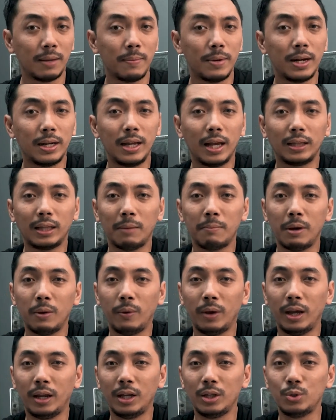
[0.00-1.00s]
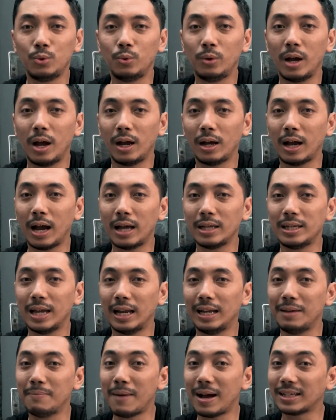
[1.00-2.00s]
sebenarnya TBW ini juga nggak
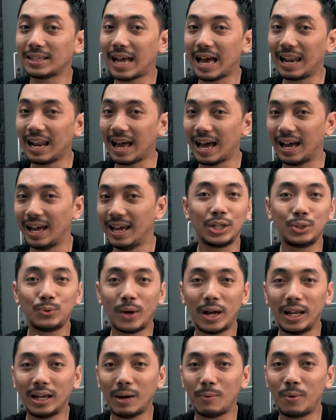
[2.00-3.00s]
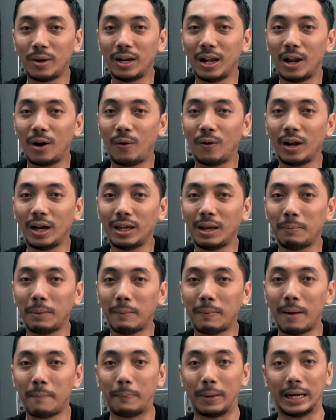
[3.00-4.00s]
jadi masalah. Kecuali kamu adalah orang yang
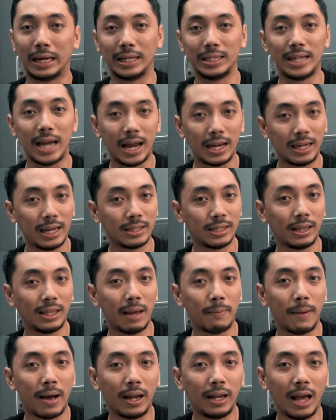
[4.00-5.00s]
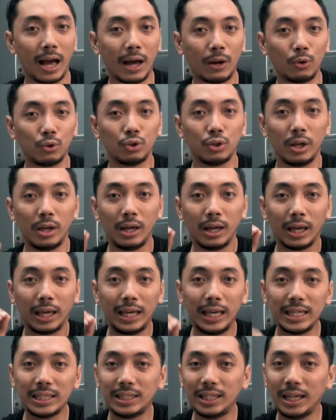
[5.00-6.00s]
memang pekerjaannya setiap hari harus
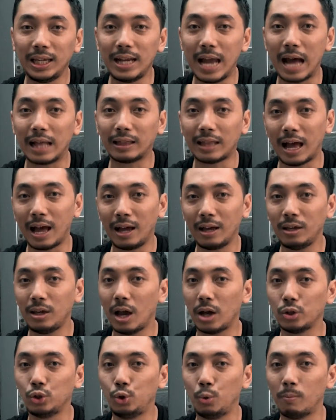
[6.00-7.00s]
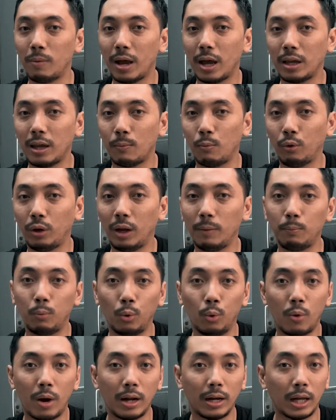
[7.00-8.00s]
ngisi data yang jumlahnya mungkin
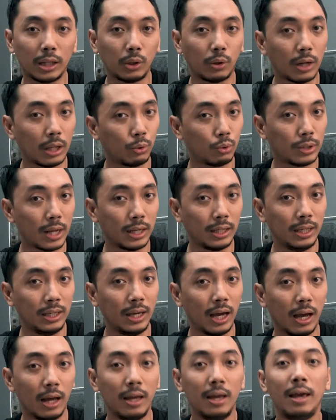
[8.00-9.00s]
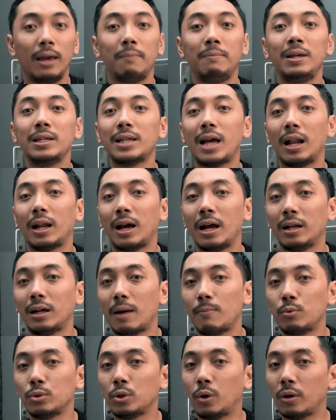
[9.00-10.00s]
puluhan atau ratusan giga. Misalkan
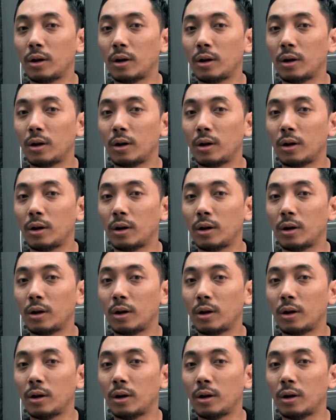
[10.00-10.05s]
kamu